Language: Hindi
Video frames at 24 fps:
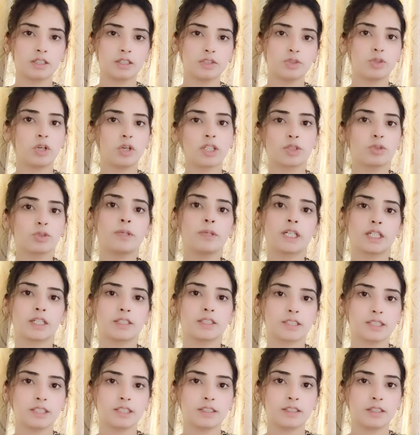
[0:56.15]
जो अक्टूबर के
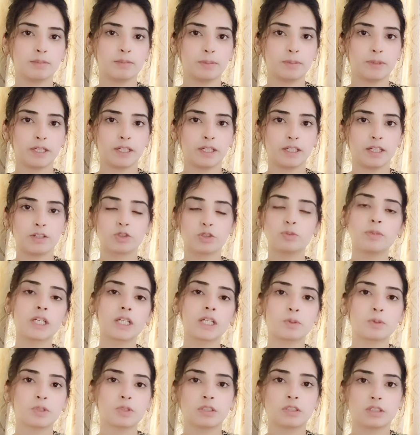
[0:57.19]
सीज़न में पहनने अक्टूबर
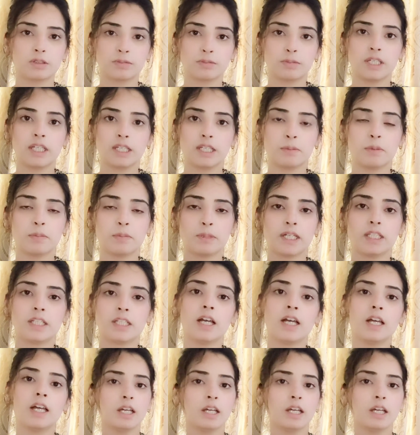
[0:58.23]
के महीने में पहनने